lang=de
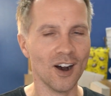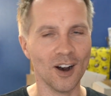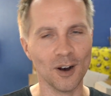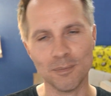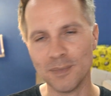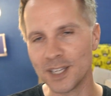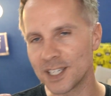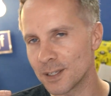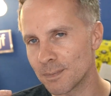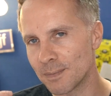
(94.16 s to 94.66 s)

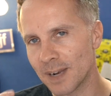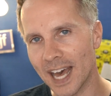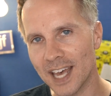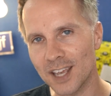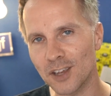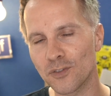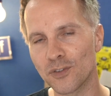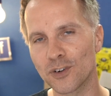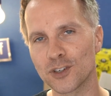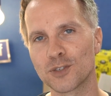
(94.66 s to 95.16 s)
und mit einem
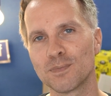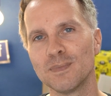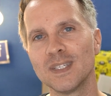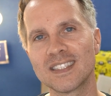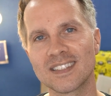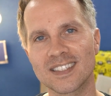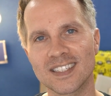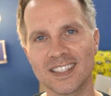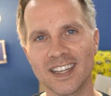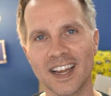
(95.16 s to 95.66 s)
leicht
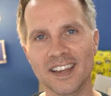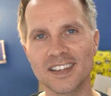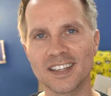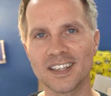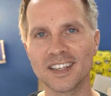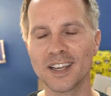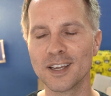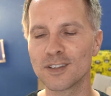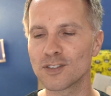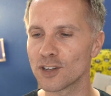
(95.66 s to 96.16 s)
verschmitzten
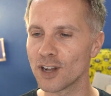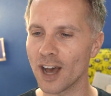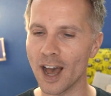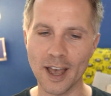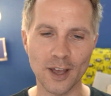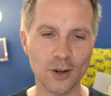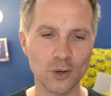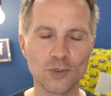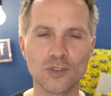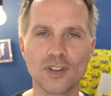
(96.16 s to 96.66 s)
Lächeln gehst du da
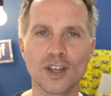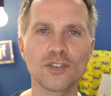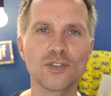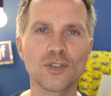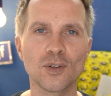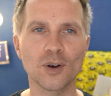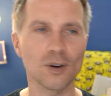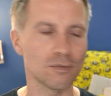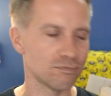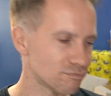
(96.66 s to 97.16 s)
rein und sagst
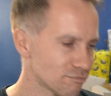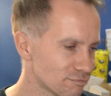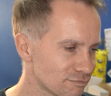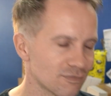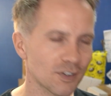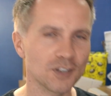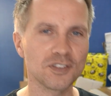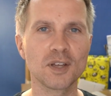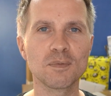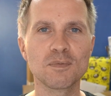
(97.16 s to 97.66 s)
so,
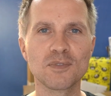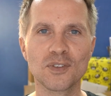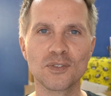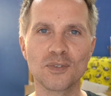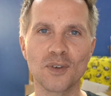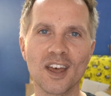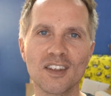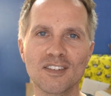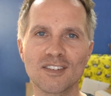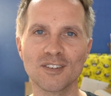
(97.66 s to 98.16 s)
was gibt's denn
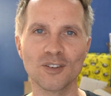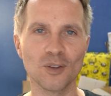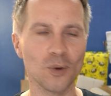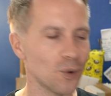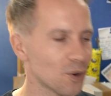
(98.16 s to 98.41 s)
zu essen?